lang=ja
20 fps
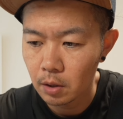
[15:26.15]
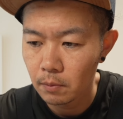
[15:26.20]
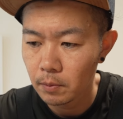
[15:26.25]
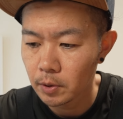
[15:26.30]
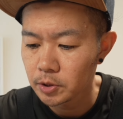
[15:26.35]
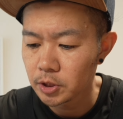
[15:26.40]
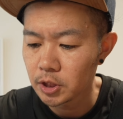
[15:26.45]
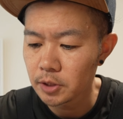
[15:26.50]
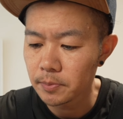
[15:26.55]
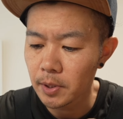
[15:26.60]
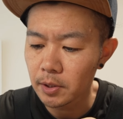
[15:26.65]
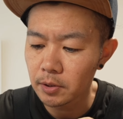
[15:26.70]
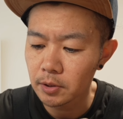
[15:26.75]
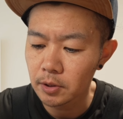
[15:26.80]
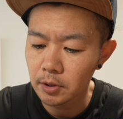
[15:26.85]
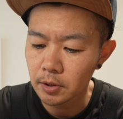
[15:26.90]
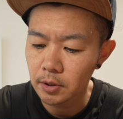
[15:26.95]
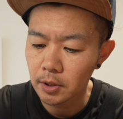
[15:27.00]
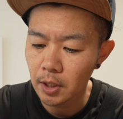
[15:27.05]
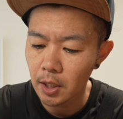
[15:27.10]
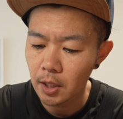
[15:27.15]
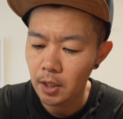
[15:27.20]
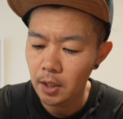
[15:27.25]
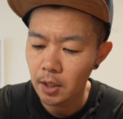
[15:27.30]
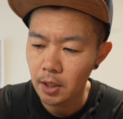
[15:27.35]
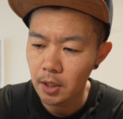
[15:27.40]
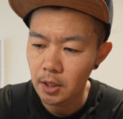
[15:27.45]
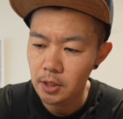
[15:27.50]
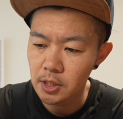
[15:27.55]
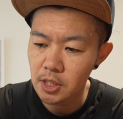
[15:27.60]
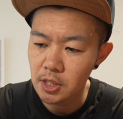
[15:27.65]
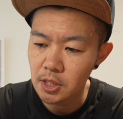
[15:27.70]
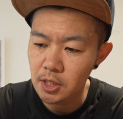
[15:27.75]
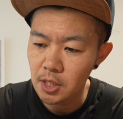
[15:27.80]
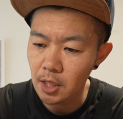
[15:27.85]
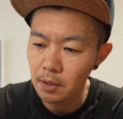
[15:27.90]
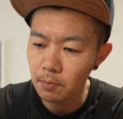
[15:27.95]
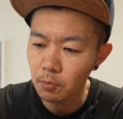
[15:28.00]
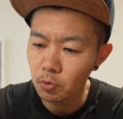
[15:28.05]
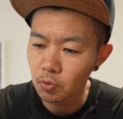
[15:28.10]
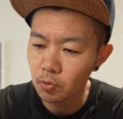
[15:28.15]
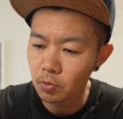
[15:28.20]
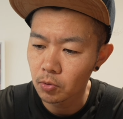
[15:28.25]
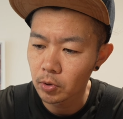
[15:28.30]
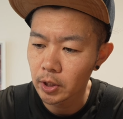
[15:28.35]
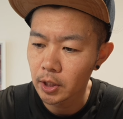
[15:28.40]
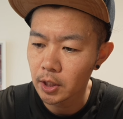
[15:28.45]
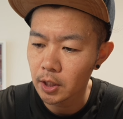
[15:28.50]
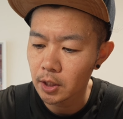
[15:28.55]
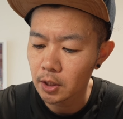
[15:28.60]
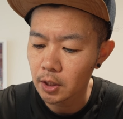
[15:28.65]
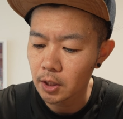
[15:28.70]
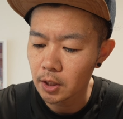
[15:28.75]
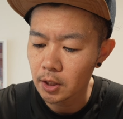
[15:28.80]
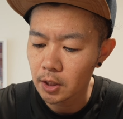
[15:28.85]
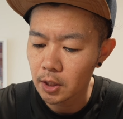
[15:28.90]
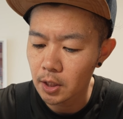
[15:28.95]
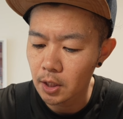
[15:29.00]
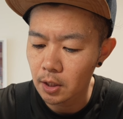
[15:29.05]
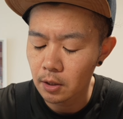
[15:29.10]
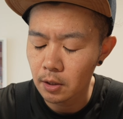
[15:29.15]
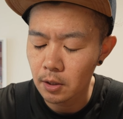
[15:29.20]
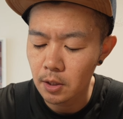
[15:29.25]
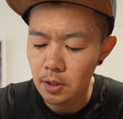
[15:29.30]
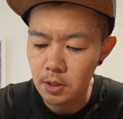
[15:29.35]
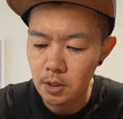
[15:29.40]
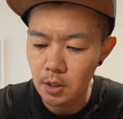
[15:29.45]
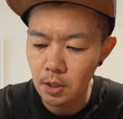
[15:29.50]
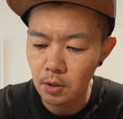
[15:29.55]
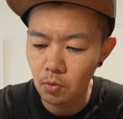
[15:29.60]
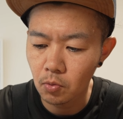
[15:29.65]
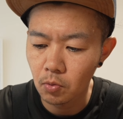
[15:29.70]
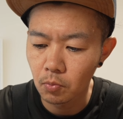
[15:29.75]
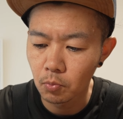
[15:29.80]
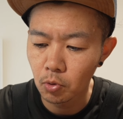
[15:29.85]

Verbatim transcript: まあ、一番ね、えー、小さいものを選んできたんですけど、